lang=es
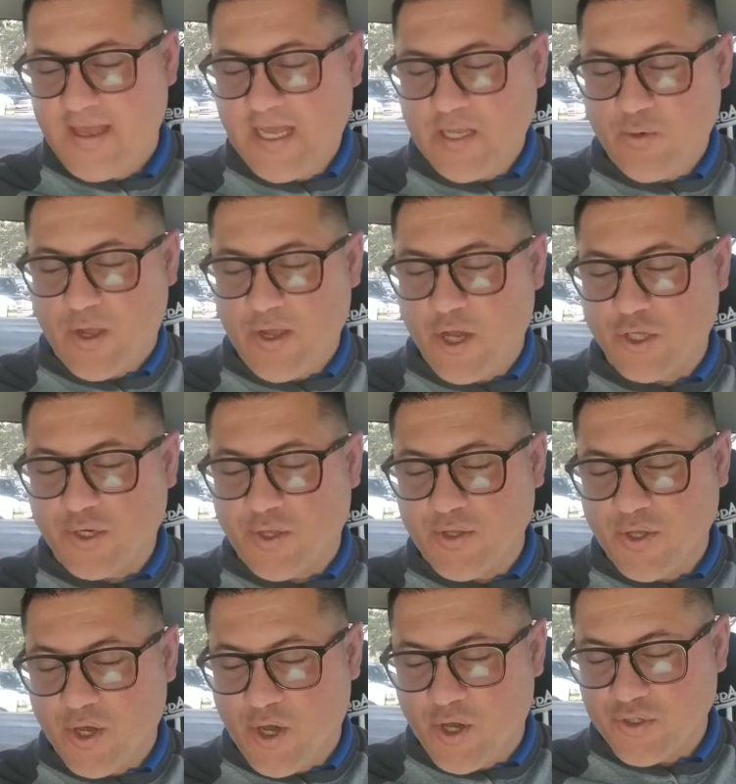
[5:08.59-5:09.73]
Y no hay otro
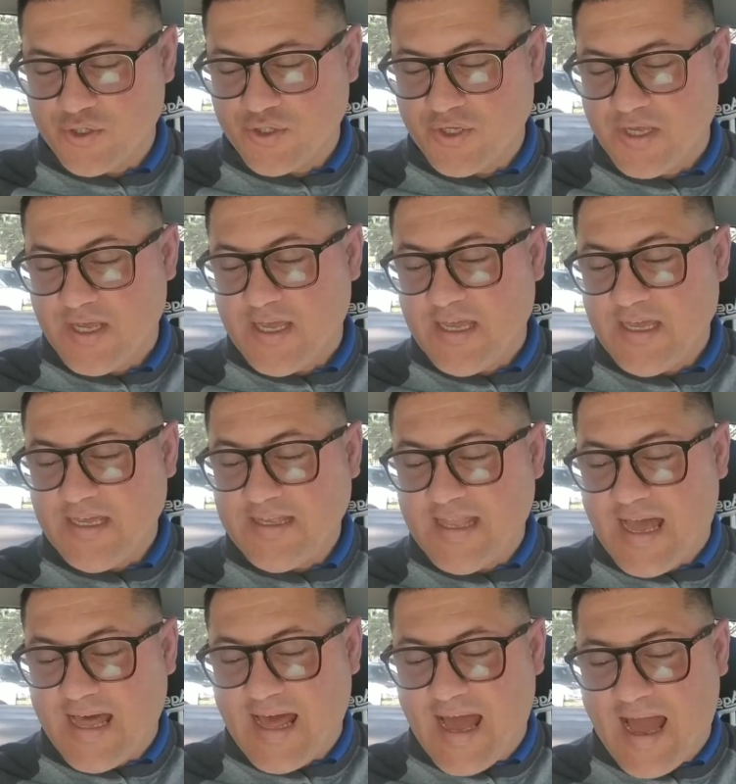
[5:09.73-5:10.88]
Dios, y
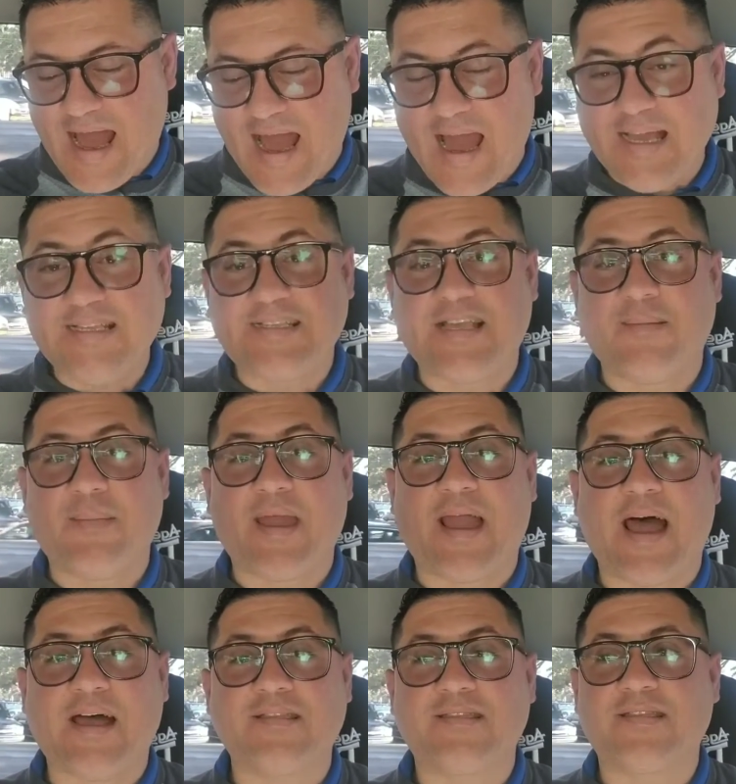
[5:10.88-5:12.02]
nada hay
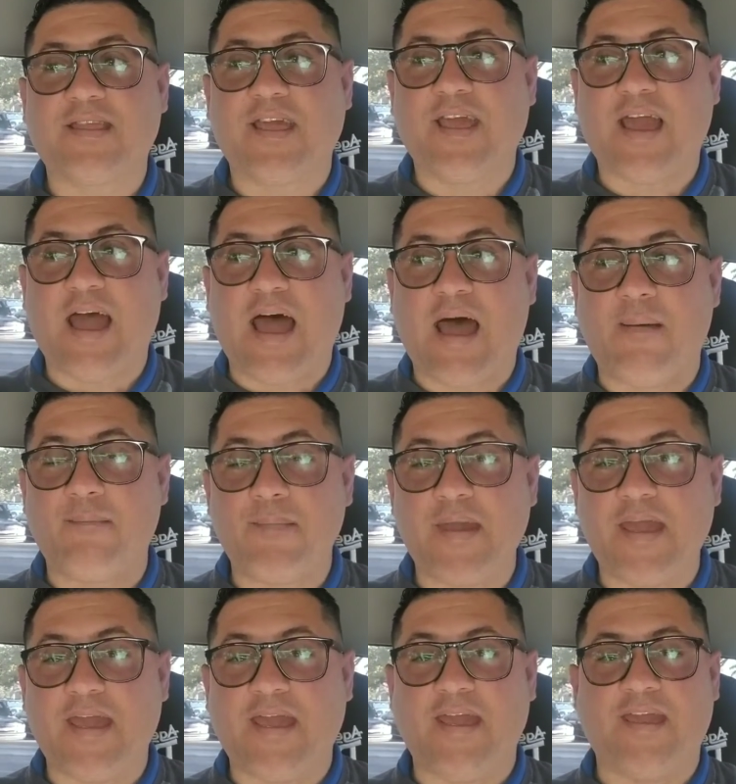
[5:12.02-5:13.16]
semejante a
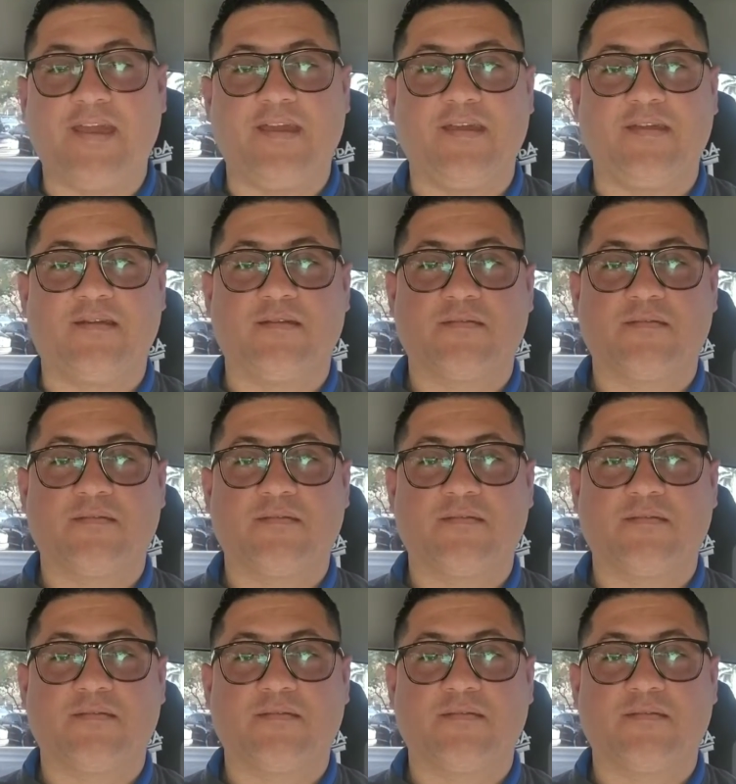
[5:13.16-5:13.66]
mí.